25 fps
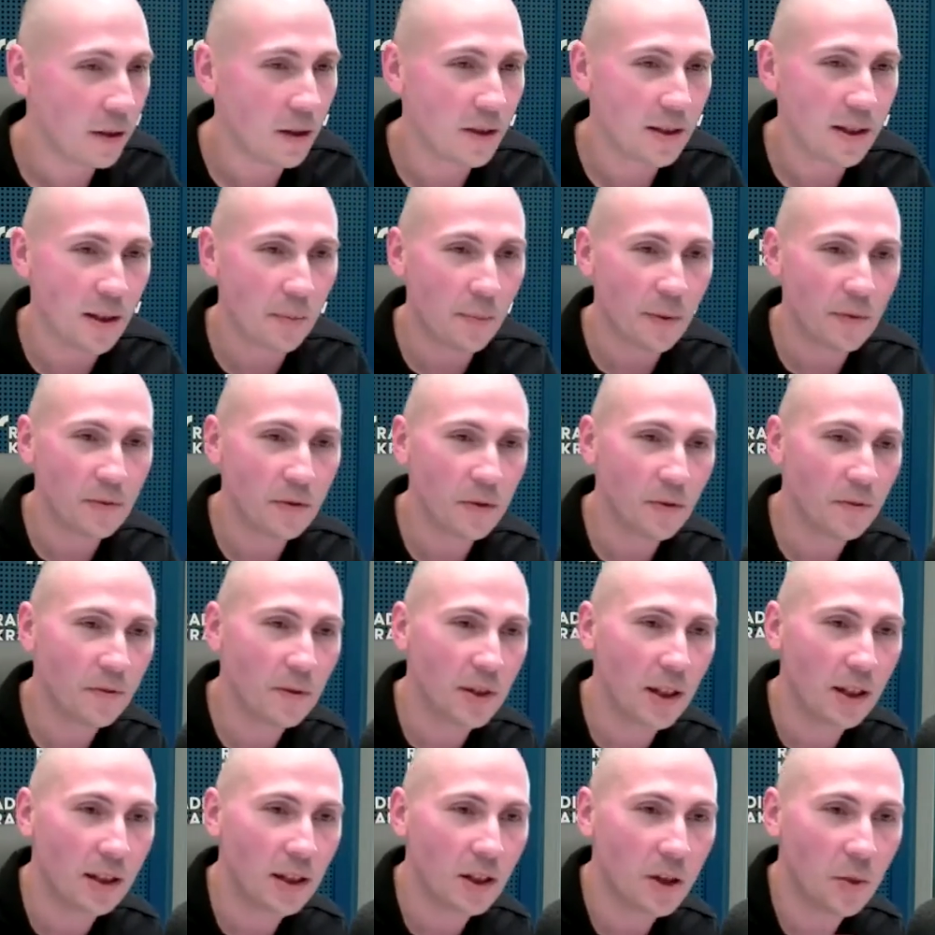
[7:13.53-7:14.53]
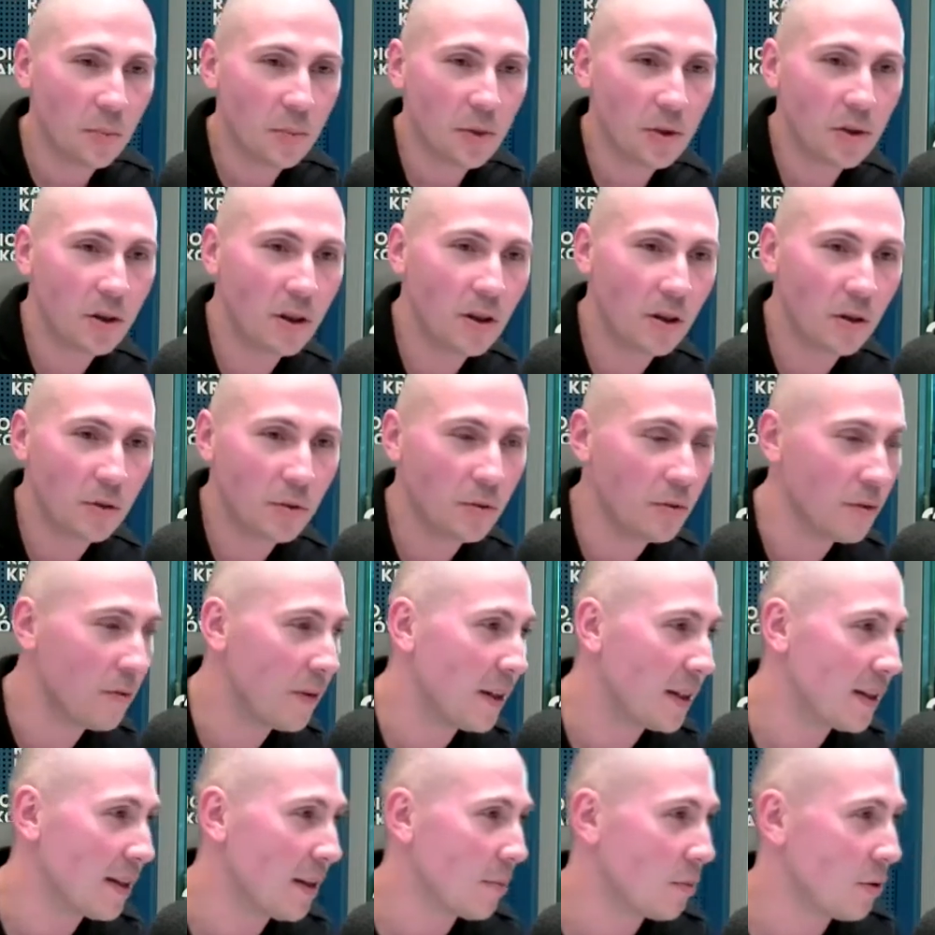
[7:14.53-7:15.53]
To jest na pewno wina tego pieszego,
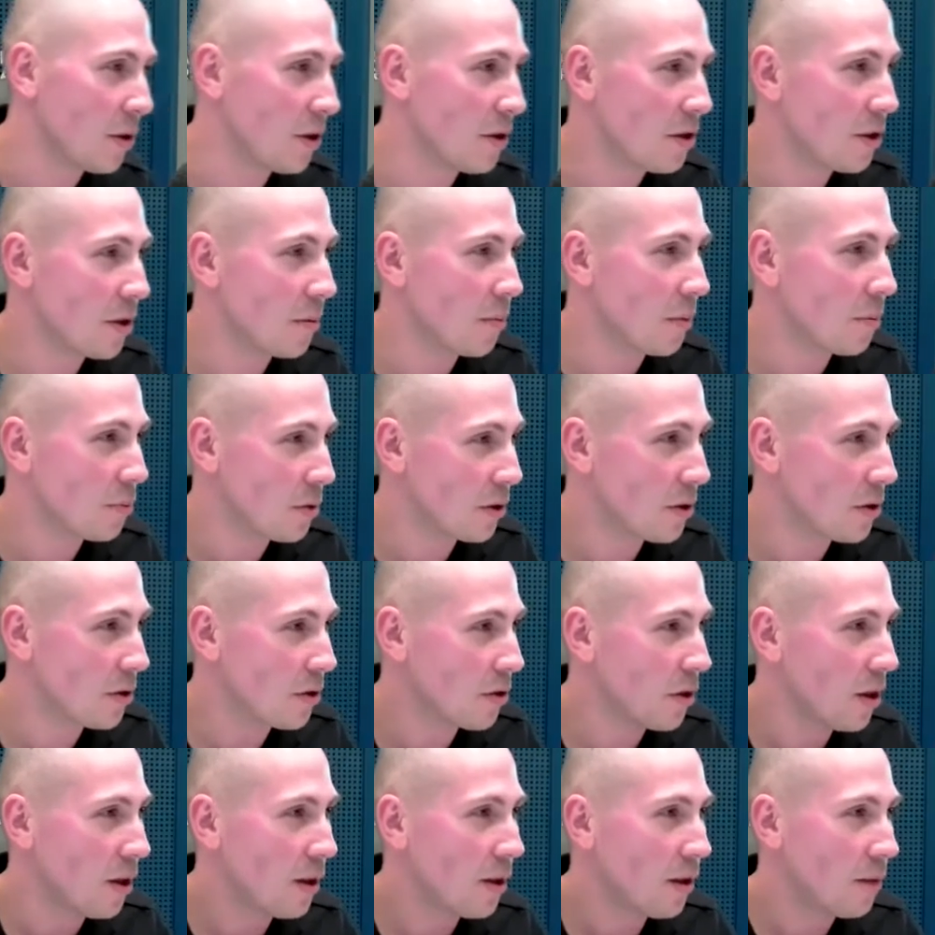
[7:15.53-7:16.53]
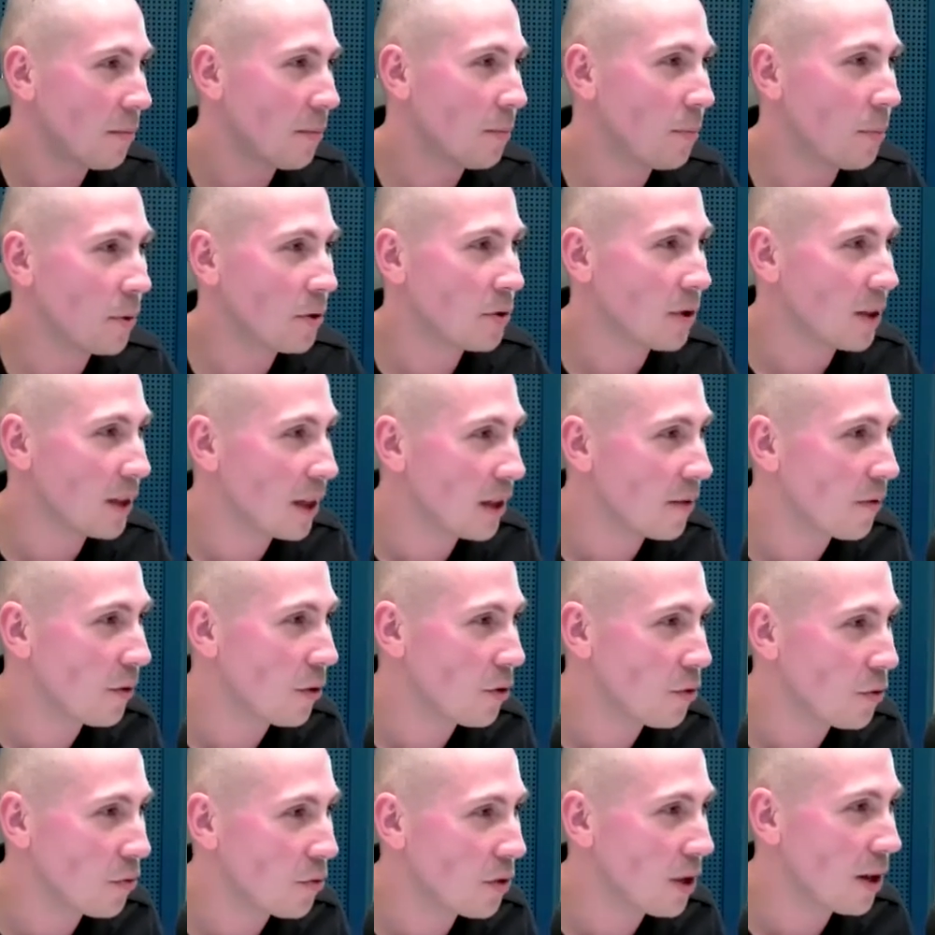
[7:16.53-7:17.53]
który wlazł na przejście, bo przecież po co tak
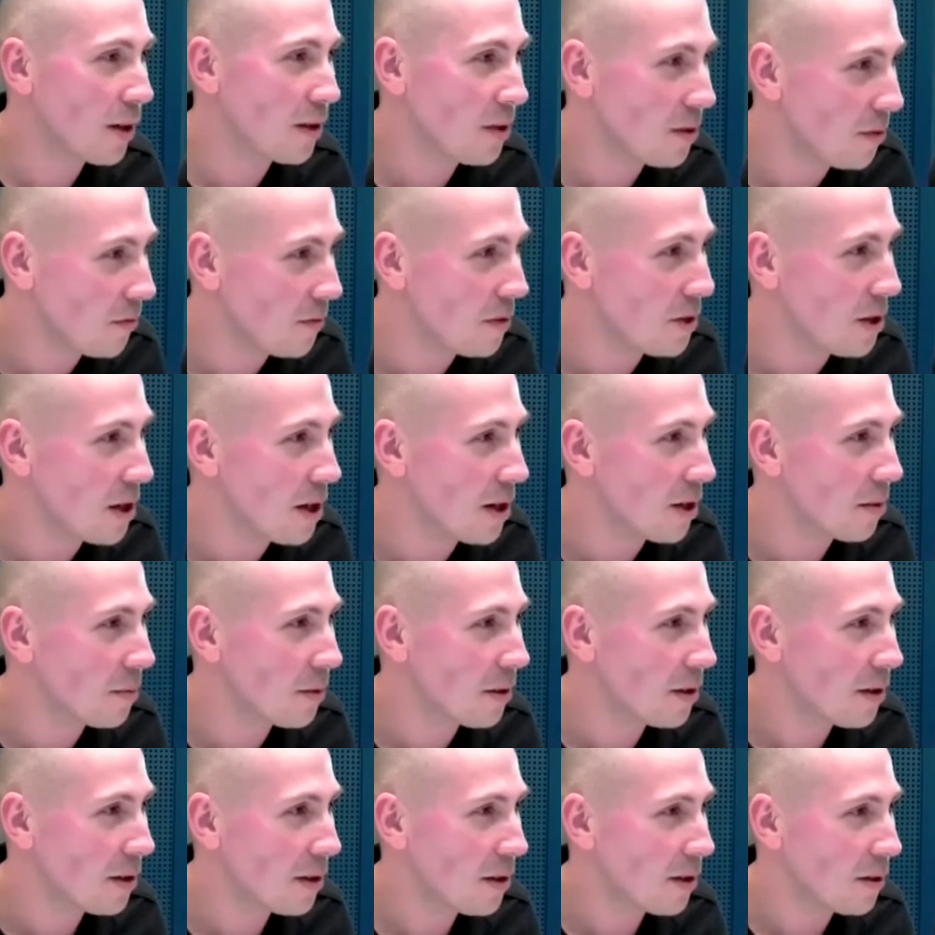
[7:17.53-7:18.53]
wchodził, że ja go nie widziałem?